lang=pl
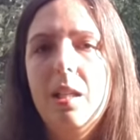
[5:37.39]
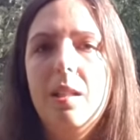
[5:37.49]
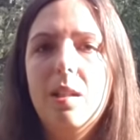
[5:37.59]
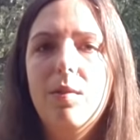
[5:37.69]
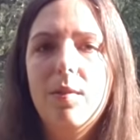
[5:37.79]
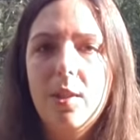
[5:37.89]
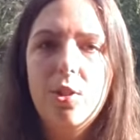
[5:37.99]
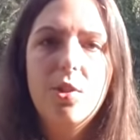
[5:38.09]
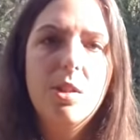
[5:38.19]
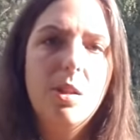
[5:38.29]
i ten
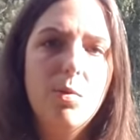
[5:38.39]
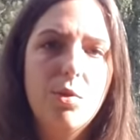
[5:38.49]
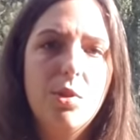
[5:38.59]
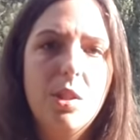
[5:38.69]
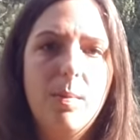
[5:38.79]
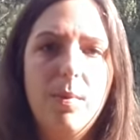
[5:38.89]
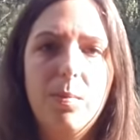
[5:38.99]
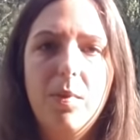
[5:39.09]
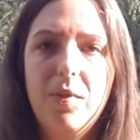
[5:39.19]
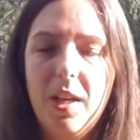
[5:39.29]
wewnętrzny nauczyciel
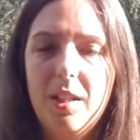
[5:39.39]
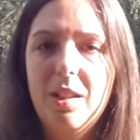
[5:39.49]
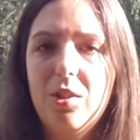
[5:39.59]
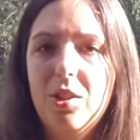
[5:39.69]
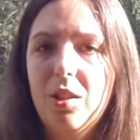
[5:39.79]
podpowiada ci,